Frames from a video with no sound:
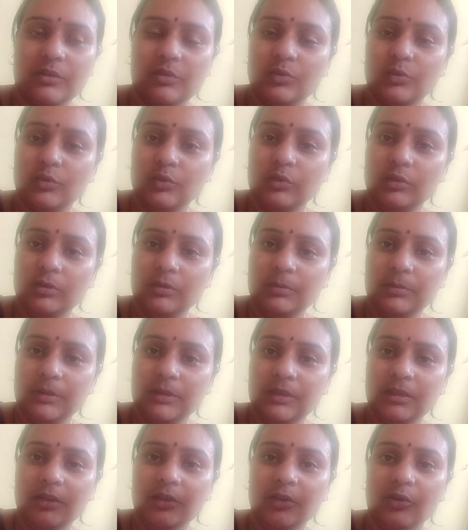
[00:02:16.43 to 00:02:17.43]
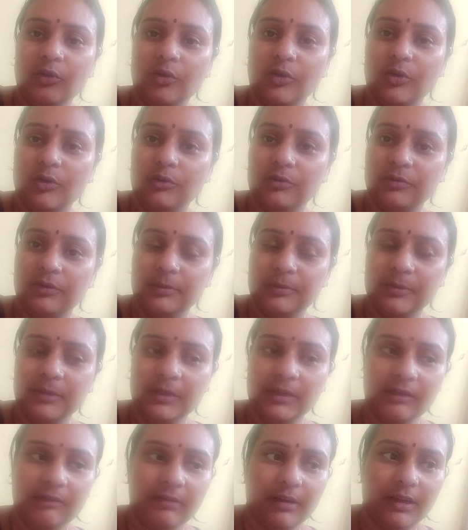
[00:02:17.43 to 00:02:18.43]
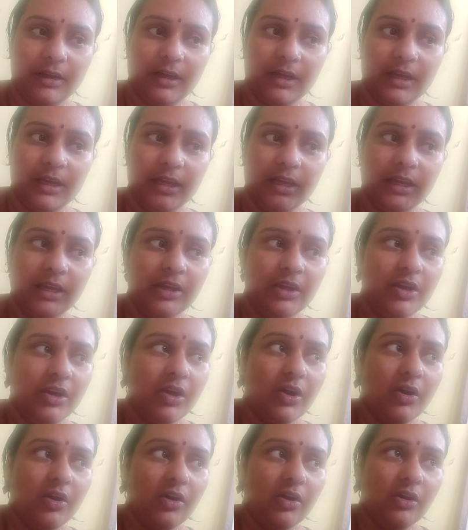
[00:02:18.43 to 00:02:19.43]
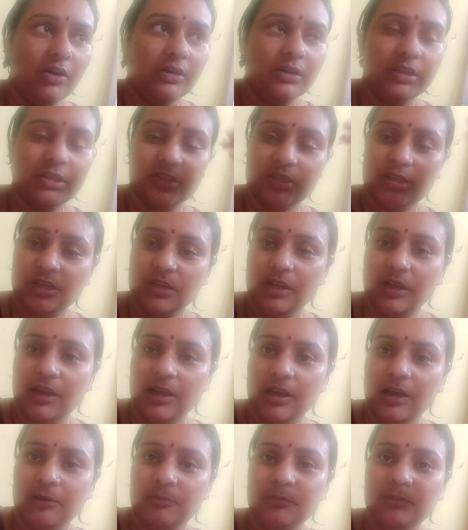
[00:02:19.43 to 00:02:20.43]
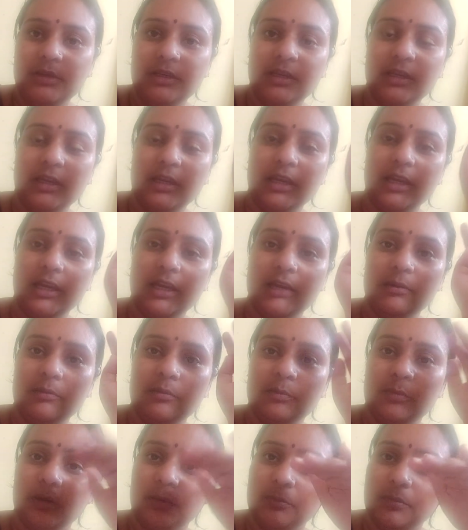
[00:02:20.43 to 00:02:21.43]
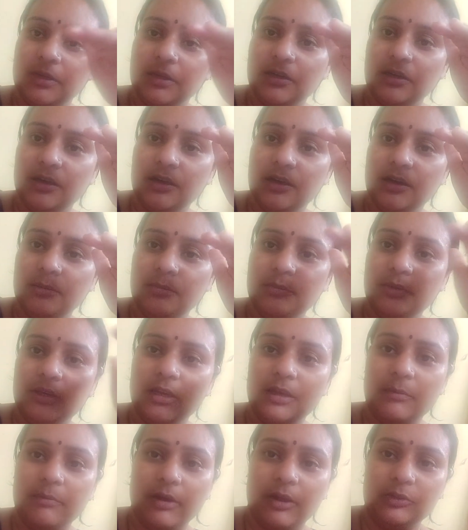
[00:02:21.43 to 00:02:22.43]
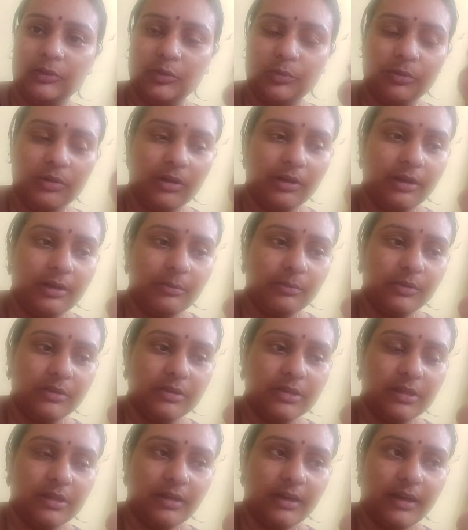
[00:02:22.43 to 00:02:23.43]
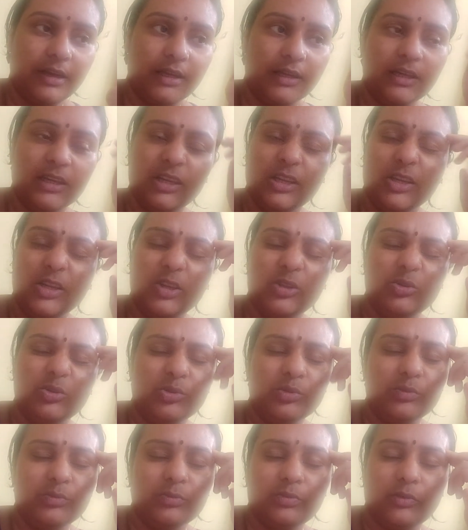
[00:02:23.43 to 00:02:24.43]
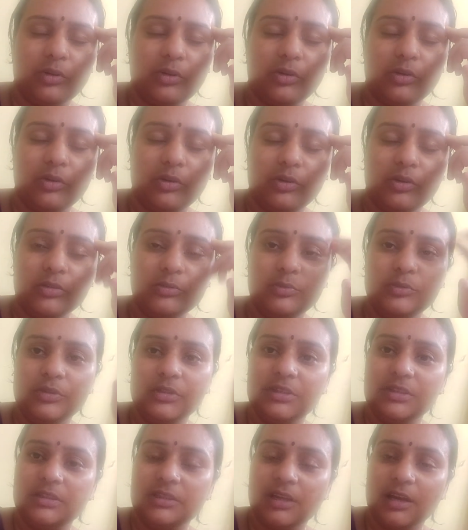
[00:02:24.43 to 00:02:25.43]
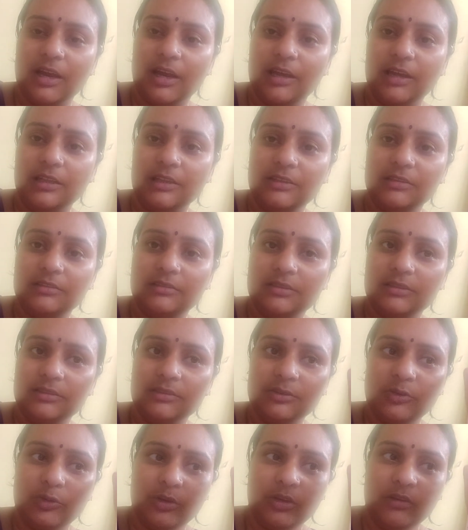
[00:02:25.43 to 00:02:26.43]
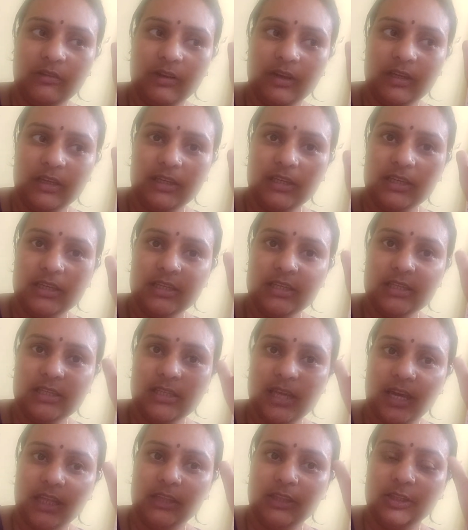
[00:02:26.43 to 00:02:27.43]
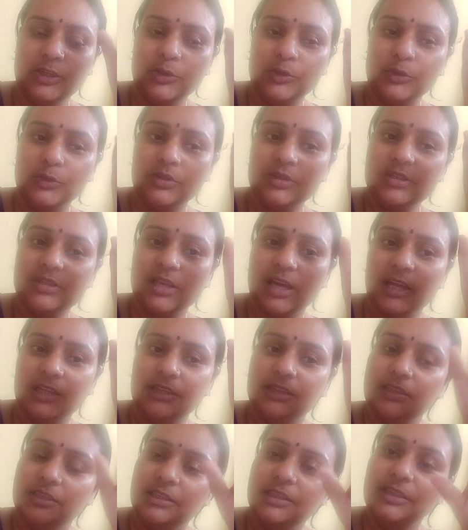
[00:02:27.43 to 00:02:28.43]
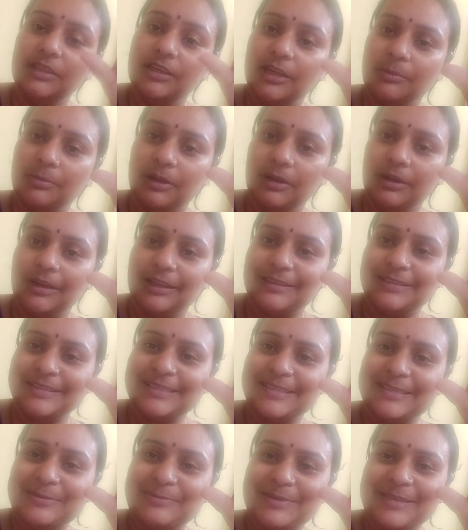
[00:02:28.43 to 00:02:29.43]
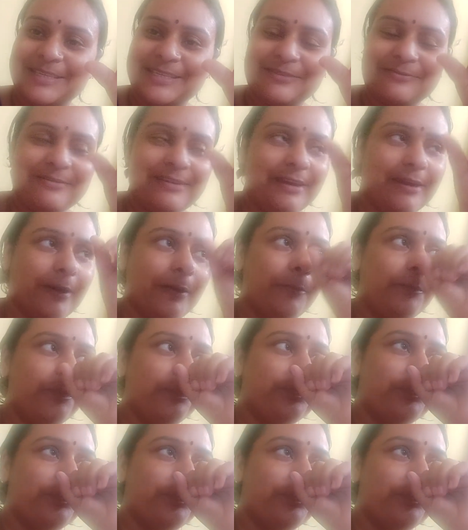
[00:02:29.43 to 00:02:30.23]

स्कूल भी होमवर्क भी करवाना है और किचन का काम भी है प्लम्बर का काम भी है बाथरूम का काम भी चल रहा है तो बहुत बुरी हालत होने वाली है इन सात दिनों क्योंकि सात दिन ही गरबा क्लासेस के बचे हुए हैं